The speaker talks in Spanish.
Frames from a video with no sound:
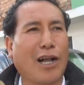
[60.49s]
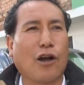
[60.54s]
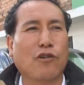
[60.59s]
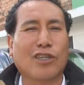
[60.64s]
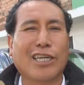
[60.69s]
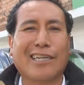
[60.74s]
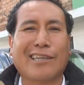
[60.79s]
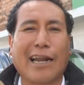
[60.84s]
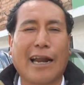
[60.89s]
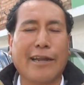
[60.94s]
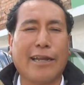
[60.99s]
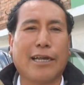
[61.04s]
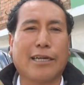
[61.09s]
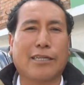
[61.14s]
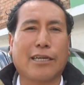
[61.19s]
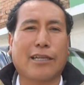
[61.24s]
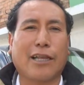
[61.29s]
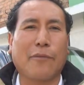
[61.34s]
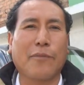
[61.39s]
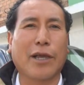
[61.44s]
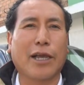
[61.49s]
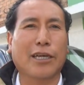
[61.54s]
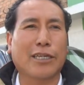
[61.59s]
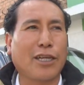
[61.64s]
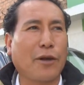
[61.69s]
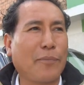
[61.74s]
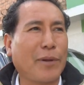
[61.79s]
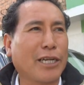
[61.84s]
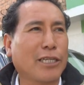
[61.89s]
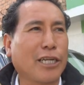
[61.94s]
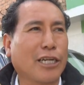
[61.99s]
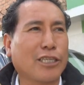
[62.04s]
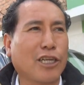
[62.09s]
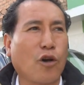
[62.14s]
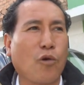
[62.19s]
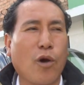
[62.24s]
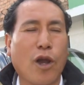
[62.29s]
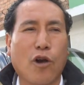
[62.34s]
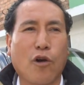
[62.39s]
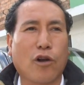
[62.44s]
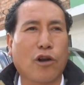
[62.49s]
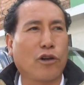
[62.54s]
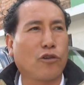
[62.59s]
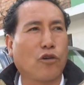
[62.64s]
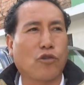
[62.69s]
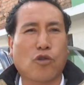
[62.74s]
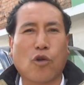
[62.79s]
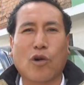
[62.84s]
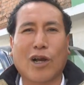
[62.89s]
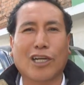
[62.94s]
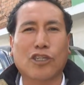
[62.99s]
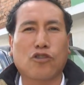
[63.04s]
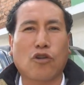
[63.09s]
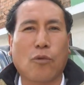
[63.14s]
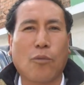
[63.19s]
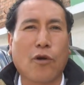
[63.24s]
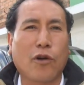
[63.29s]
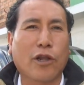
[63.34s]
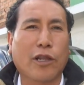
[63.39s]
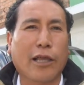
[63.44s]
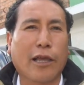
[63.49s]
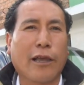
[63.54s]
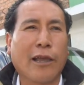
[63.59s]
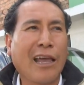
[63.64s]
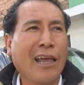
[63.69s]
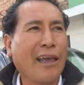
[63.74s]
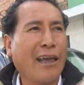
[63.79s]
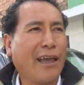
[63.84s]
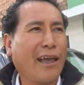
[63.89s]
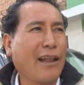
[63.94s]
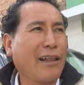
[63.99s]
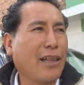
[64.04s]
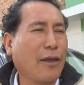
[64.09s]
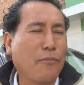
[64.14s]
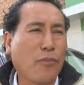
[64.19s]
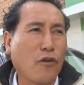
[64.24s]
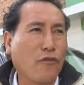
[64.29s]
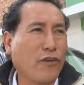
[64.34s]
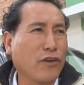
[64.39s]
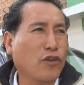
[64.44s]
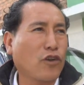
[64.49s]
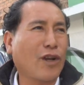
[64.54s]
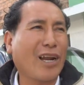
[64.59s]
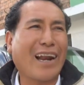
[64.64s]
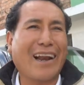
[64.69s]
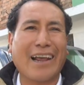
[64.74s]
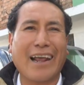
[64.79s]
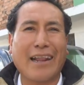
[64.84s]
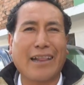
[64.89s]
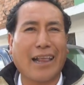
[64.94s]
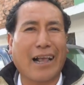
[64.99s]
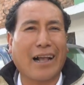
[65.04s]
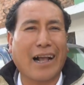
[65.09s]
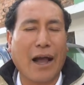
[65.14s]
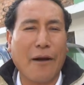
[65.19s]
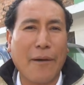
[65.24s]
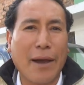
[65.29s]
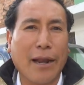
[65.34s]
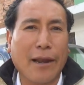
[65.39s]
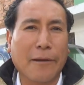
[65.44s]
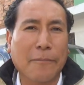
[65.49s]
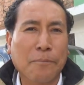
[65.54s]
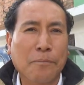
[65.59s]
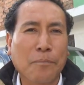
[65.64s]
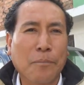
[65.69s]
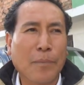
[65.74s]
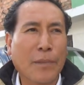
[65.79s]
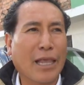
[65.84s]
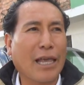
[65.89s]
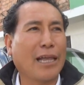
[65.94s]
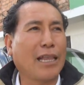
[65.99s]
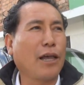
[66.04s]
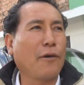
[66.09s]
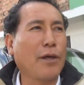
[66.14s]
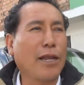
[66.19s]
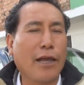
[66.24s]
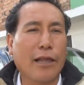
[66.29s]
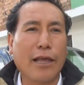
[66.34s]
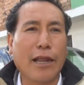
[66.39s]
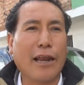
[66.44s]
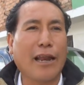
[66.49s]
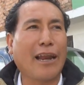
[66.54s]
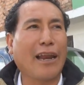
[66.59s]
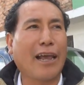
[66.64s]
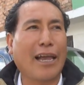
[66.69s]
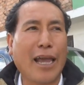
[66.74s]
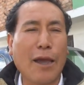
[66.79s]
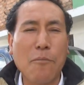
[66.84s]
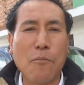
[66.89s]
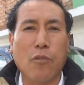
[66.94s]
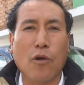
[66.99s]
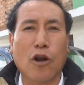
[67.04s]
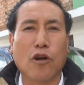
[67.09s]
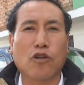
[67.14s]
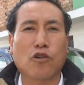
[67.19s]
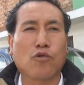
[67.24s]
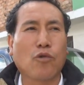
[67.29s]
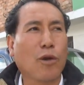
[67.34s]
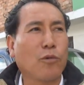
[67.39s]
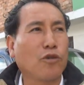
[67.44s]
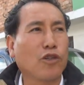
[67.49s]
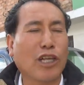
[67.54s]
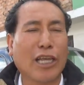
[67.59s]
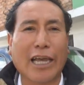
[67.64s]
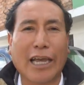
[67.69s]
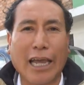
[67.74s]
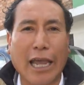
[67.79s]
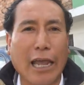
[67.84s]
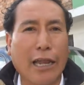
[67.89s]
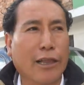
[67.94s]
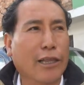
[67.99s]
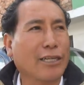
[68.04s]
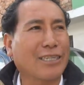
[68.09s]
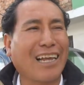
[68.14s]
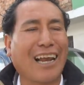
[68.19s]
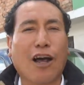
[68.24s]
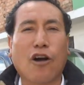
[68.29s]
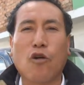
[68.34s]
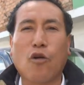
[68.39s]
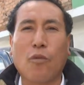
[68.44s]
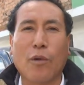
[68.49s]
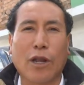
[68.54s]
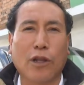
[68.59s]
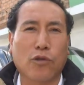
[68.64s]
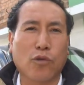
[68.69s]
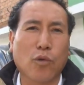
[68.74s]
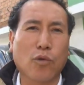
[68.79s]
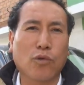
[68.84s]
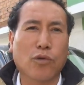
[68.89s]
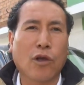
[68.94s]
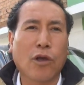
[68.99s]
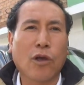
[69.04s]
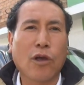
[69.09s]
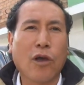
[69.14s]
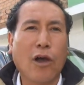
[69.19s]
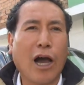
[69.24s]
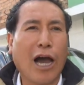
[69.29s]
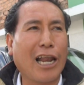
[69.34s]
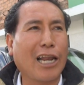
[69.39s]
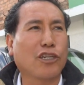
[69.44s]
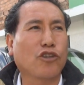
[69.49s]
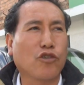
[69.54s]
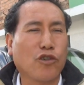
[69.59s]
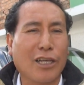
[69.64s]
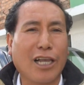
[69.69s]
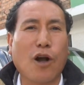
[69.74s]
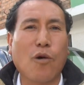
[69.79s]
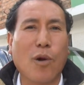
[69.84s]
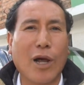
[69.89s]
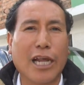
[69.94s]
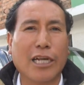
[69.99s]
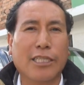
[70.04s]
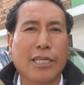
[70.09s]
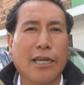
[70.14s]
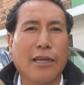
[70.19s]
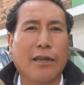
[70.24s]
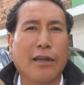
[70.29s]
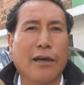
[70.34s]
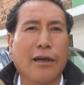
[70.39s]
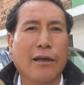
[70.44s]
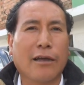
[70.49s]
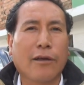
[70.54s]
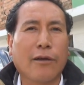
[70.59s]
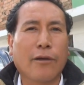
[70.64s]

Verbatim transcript: causa extrañeza también que se preste a ese juego el doctor Castromonte, gente profesional, gente cabal, que debería dar el ejemplo a los nuevos dirigentes, a la juventud, a la sociedad guaracina.